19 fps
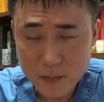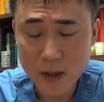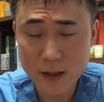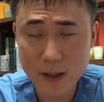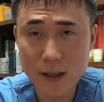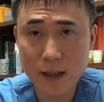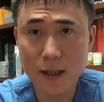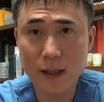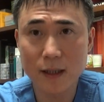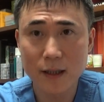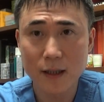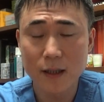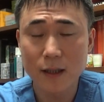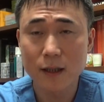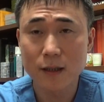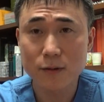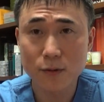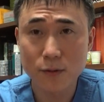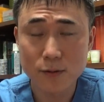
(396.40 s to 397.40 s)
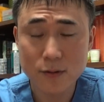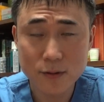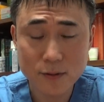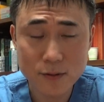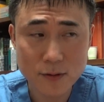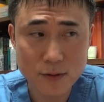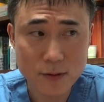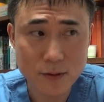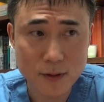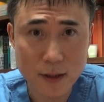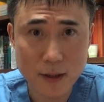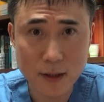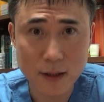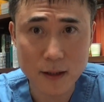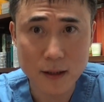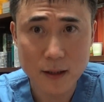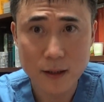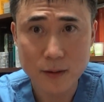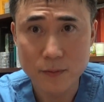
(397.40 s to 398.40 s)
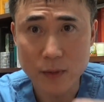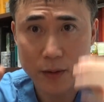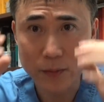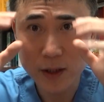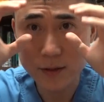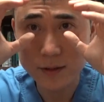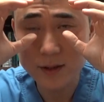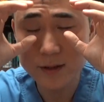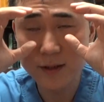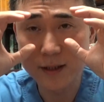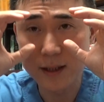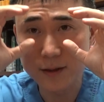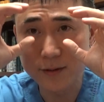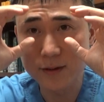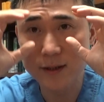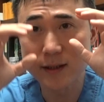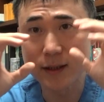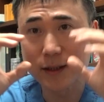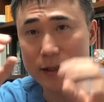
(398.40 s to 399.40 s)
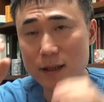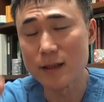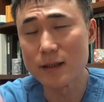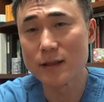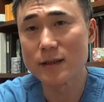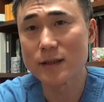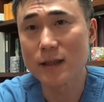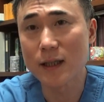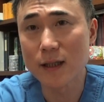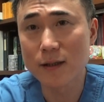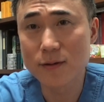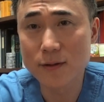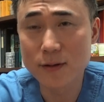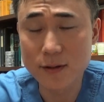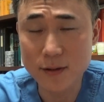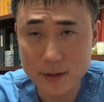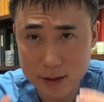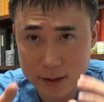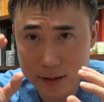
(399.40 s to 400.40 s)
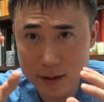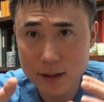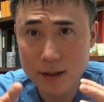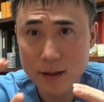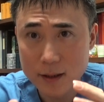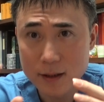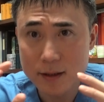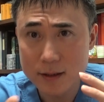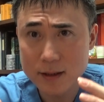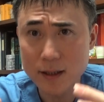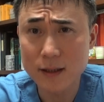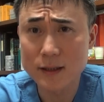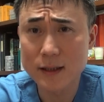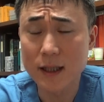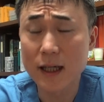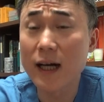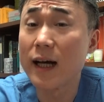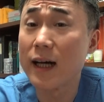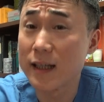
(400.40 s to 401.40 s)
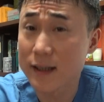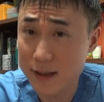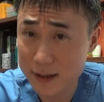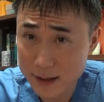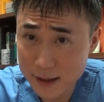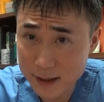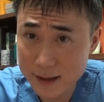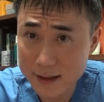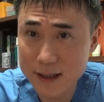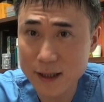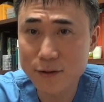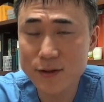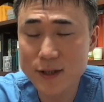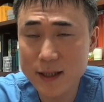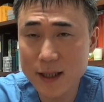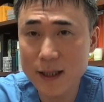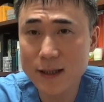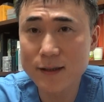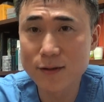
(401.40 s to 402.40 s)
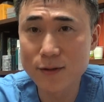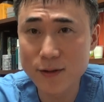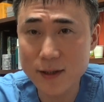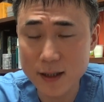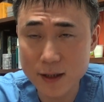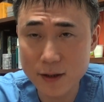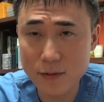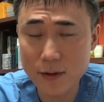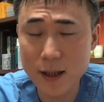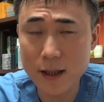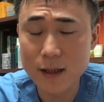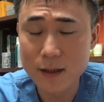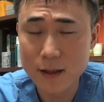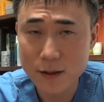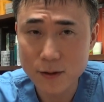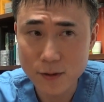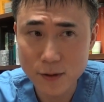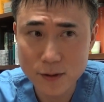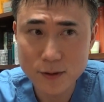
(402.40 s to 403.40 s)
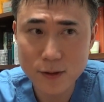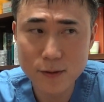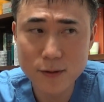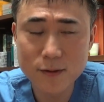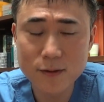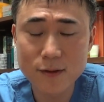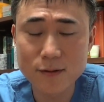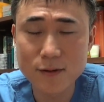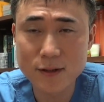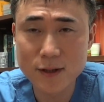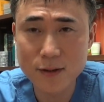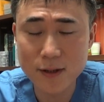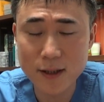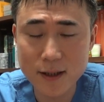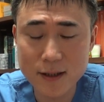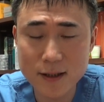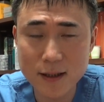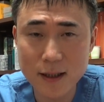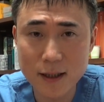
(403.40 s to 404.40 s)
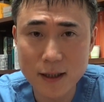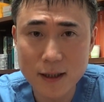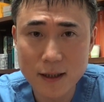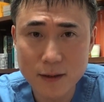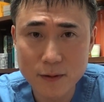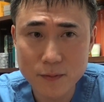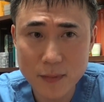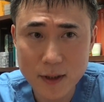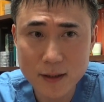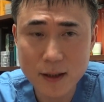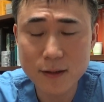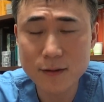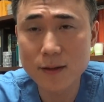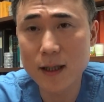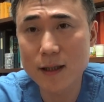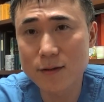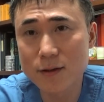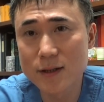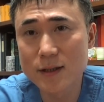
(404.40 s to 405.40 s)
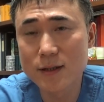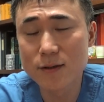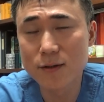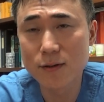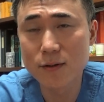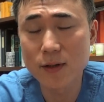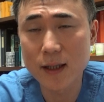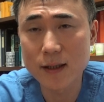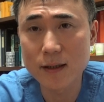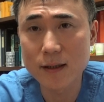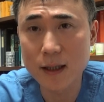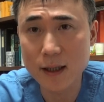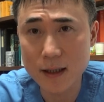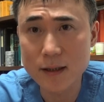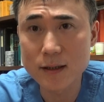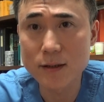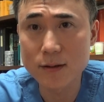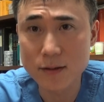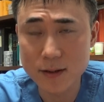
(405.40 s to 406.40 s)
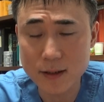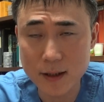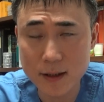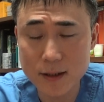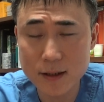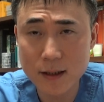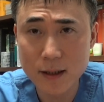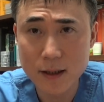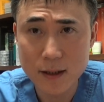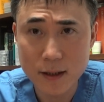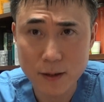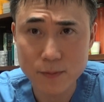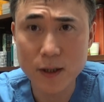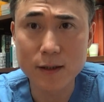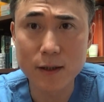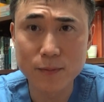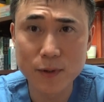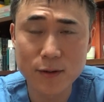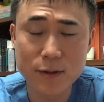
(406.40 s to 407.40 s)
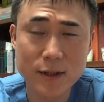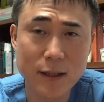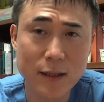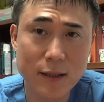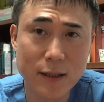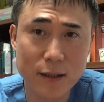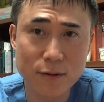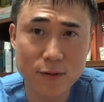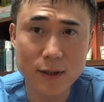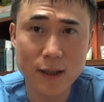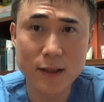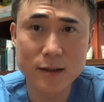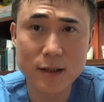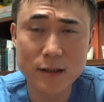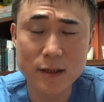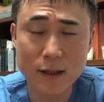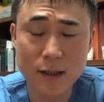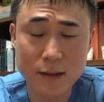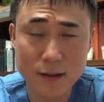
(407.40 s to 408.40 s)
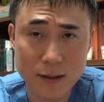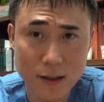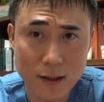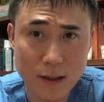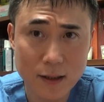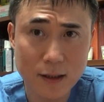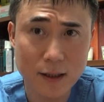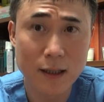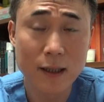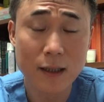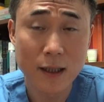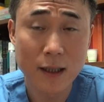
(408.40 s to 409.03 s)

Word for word: はい、ということで、まあ、目のついてる位置左右差があって直したいっていう方はほとんどの人がですね全くやる必要はない手術ですやっぱりね美容整形の患者さんって